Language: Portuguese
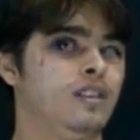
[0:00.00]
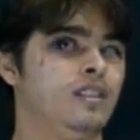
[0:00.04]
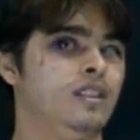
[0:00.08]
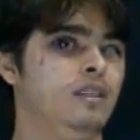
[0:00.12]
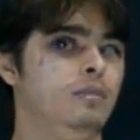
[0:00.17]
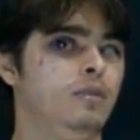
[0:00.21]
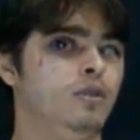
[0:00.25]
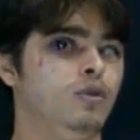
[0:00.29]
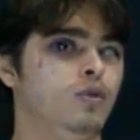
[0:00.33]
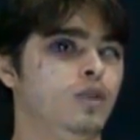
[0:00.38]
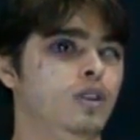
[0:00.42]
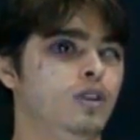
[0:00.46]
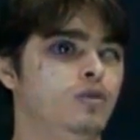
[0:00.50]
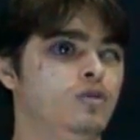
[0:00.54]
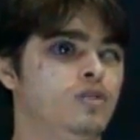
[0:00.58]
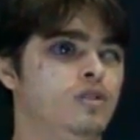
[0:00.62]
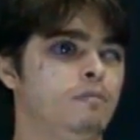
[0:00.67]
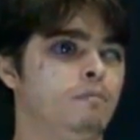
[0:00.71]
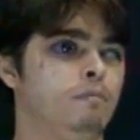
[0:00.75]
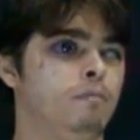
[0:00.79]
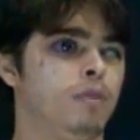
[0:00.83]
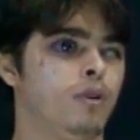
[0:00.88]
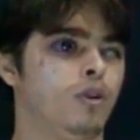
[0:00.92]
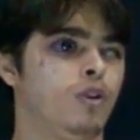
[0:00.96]
diminuindo
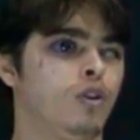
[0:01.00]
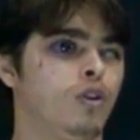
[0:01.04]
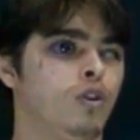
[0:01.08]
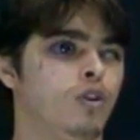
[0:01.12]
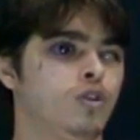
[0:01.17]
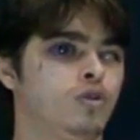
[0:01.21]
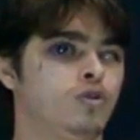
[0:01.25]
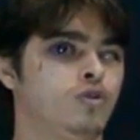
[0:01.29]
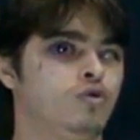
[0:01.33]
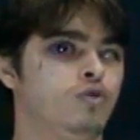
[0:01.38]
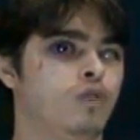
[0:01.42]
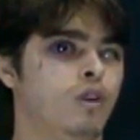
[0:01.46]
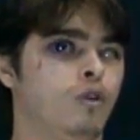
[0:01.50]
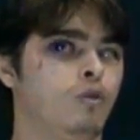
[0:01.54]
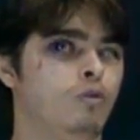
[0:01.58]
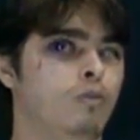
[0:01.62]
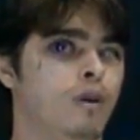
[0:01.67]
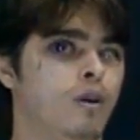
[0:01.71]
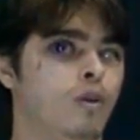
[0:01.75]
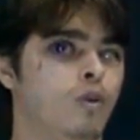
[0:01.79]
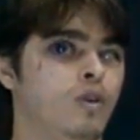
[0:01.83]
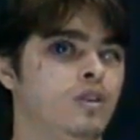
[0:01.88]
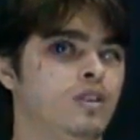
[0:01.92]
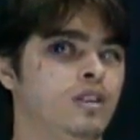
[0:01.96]
os impostos ou
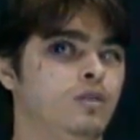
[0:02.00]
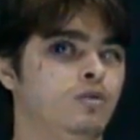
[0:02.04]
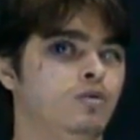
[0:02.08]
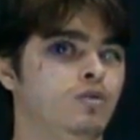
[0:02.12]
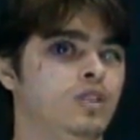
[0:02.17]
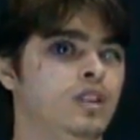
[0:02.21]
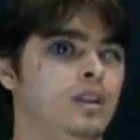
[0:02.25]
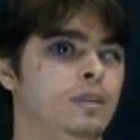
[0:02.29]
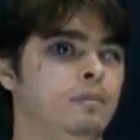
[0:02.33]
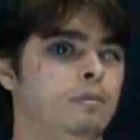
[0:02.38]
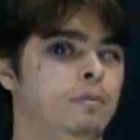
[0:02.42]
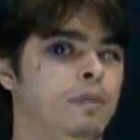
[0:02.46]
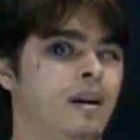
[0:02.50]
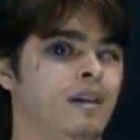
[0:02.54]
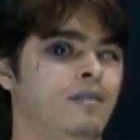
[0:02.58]
alguma coisa do tipo,